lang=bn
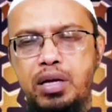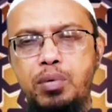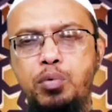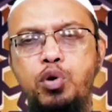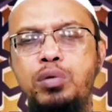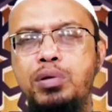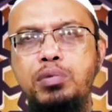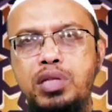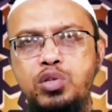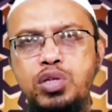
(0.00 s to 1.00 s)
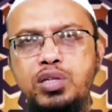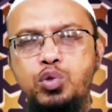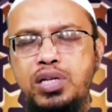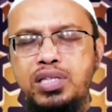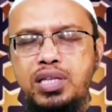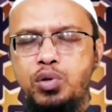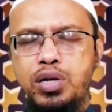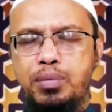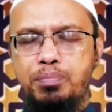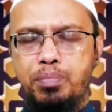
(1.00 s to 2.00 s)
এভাবে হুলিমান বলতে আসলে কিছু আছে দেখুন
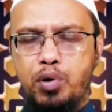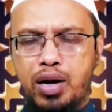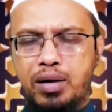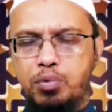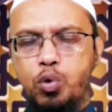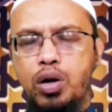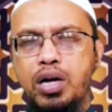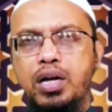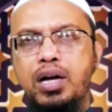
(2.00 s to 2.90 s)
এটা বলার ভুল